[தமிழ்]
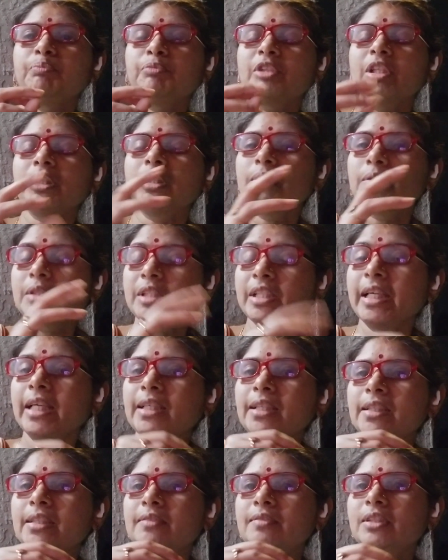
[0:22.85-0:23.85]
அதான்
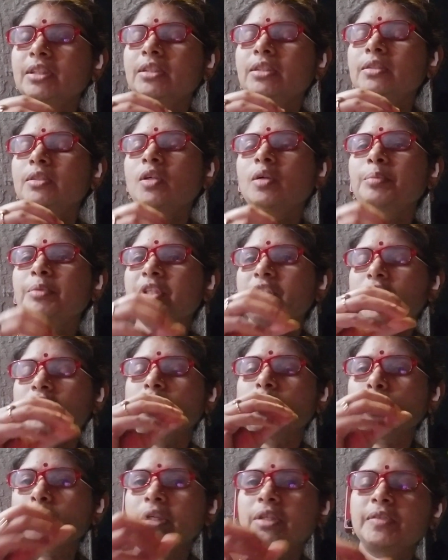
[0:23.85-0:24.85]
ஜாக்லின் வந்து
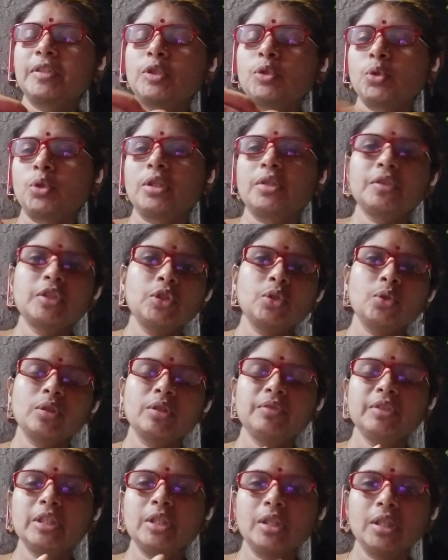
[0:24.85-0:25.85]
நாமினேஷன் உட்கார வச்சு உட்கார் வச்சு
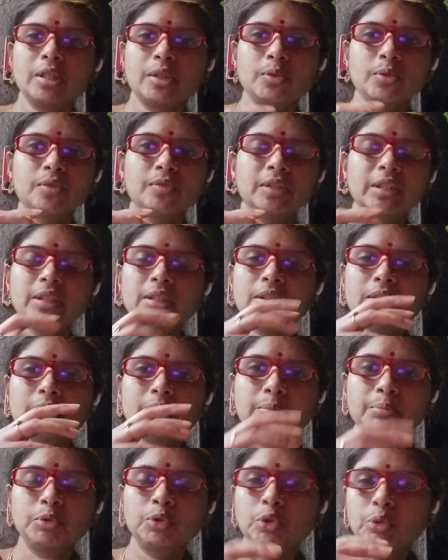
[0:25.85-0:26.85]
அவங்களை வீக் ஆகணும்னு வந்து
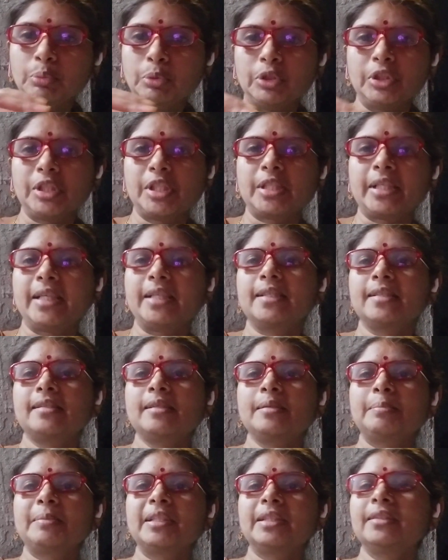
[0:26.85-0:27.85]
முத்து போட்ட
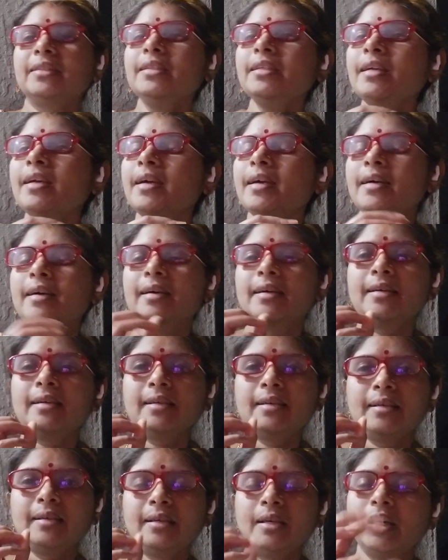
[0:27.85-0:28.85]
ஸ்ட்ராட்டஜி பற்றி
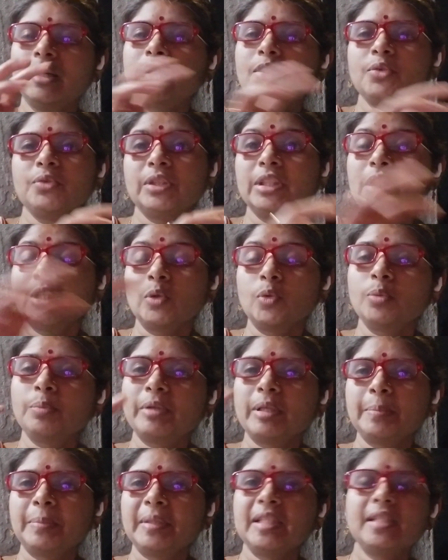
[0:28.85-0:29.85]
ஆர்னோ வந்து அங்கே
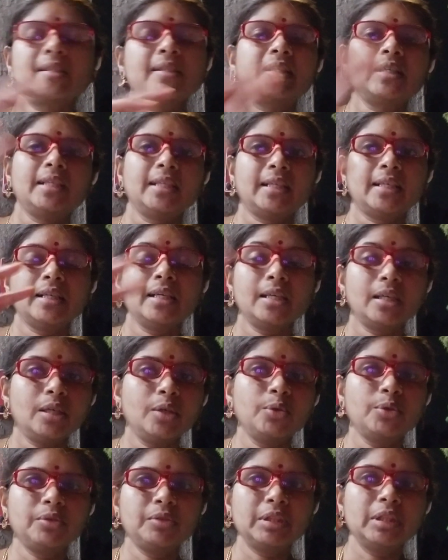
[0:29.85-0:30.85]
ஓப்பனாக இல்லைங்களா
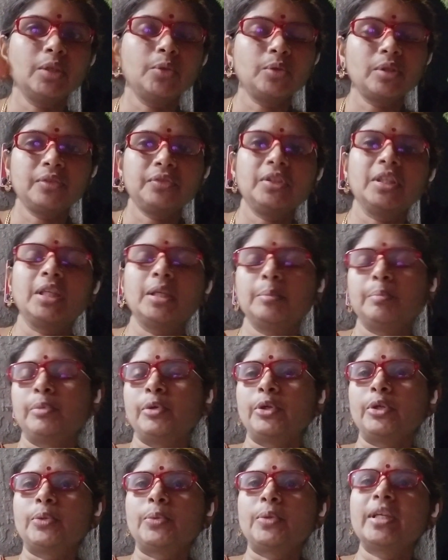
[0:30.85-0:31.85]
அவர் வந்து அவுட் ஆஃப் த கேம்
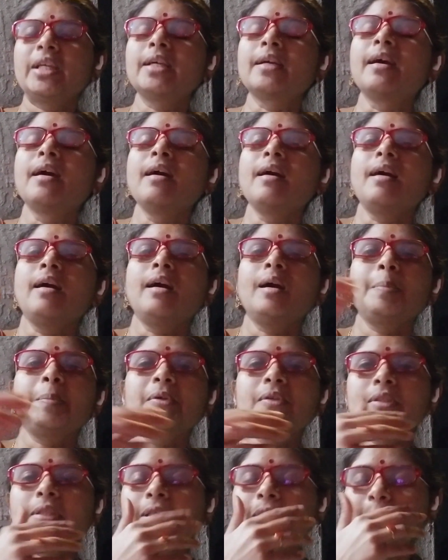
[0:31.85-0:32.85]
போனோடனே அப்போ
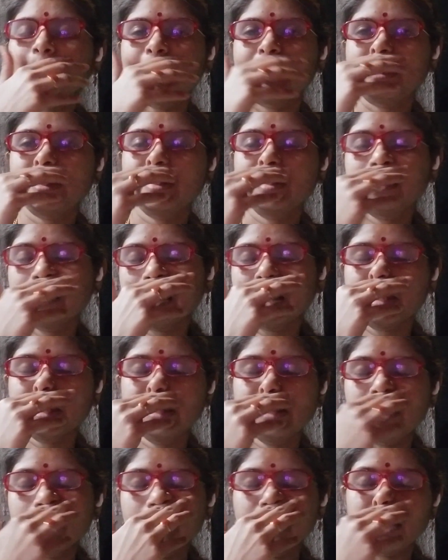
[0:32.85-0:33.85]
வந்து அதை பற்றி
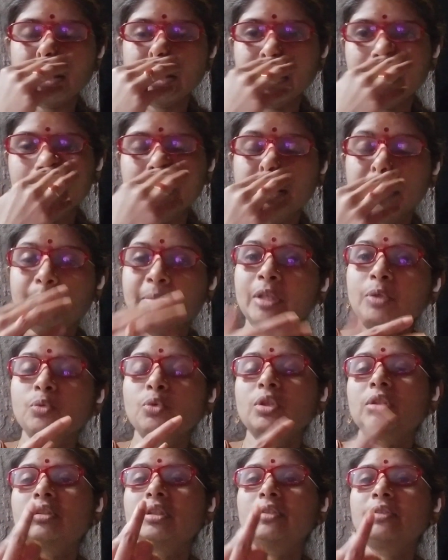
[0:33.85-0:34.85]
ஜாக்லின் சொல்கிறாங்க இந்த மாதிரி
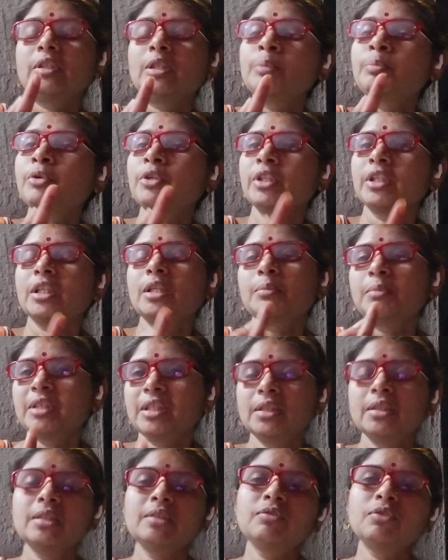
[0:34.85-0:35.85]
ஒருத்தர் வெளில போனதுக்கு
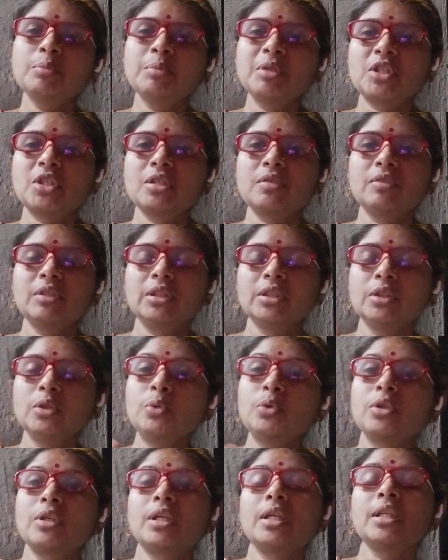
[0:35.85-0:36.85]
நம்மளுக்கு இந்த இன்ஃபர்மேஷன் வந்தது
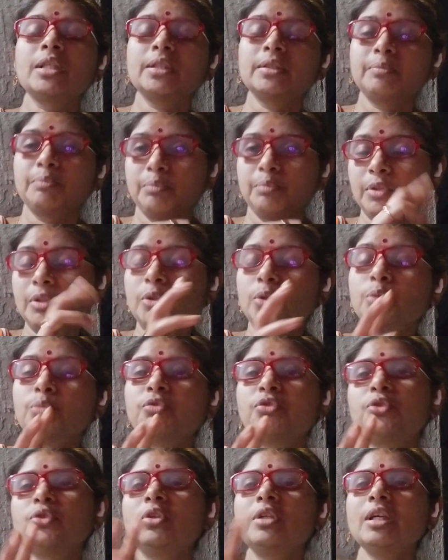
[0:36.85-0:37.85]
ஒரு நாள் அந்த
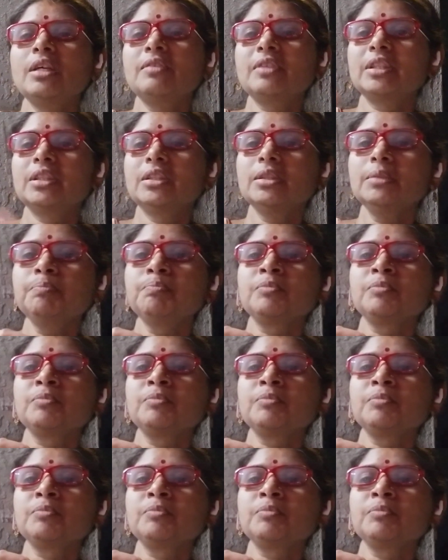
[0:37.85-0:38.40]
குரூப் ஃபுல்லாக வந்து